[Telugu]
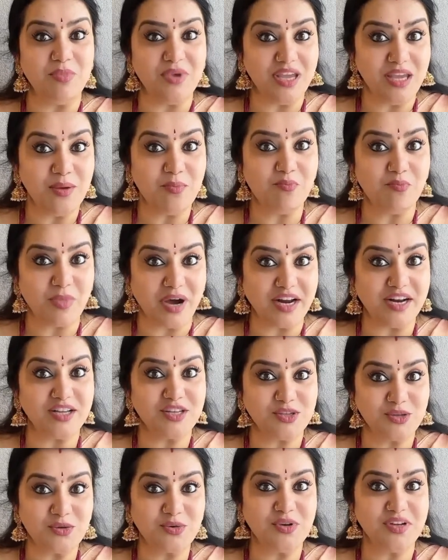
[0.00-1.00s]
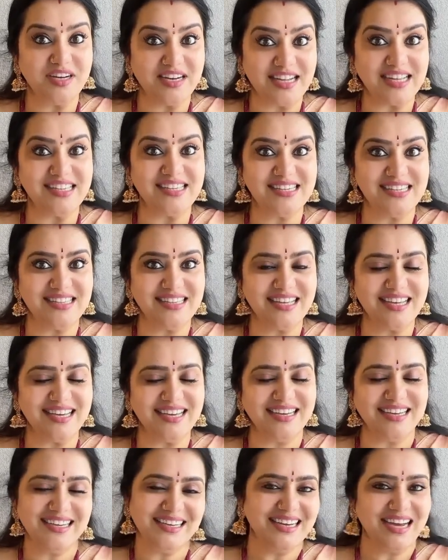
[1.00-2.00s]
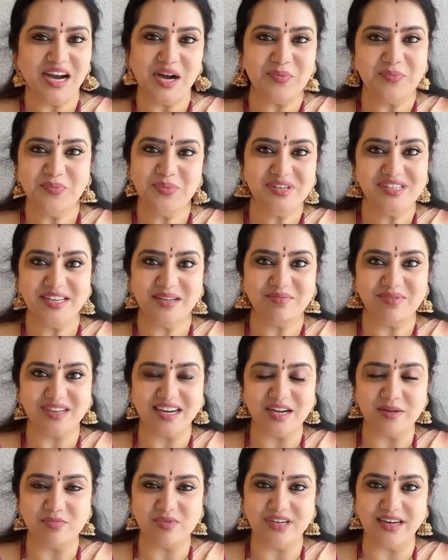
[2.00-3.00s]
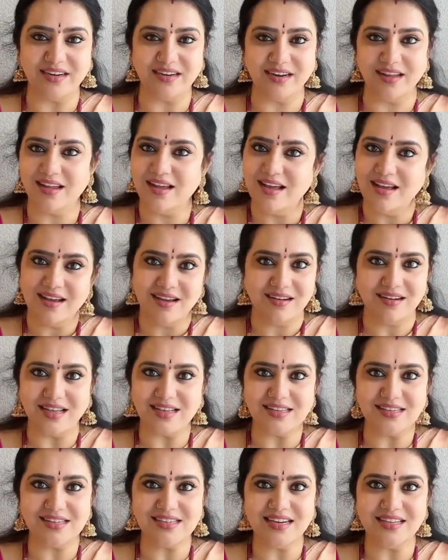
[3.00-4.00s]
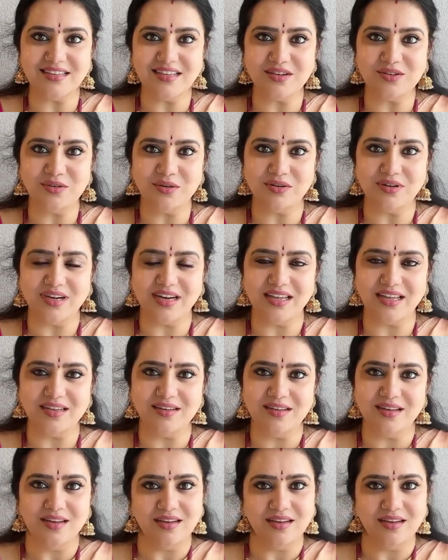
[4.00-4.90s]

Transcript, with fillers: మీ మనసుకు నచ్చితే అప్పుడు సబ్స్క్రైబ్ చేయండి నచ్చలేదనుకోండి